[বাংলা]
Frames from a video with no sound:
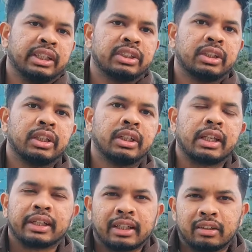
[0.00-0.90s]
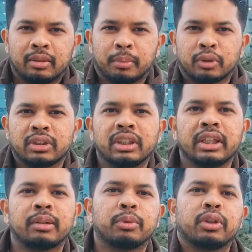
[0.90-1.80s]
দেশ তার কারণে
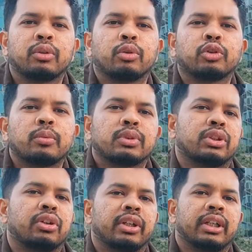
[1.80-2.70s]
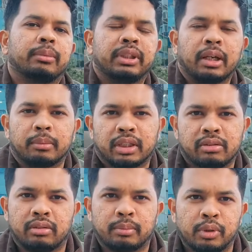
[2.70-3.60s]
বস্তিয়ার মধ্যে কোনো সমস্যা হয় না বিদে আমরা
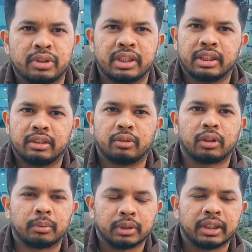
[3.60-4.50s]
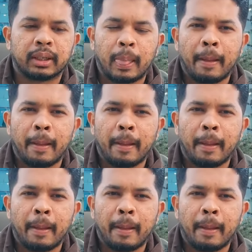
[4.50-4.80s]
আসলে বসনিয়া কিন্তু কথা বলি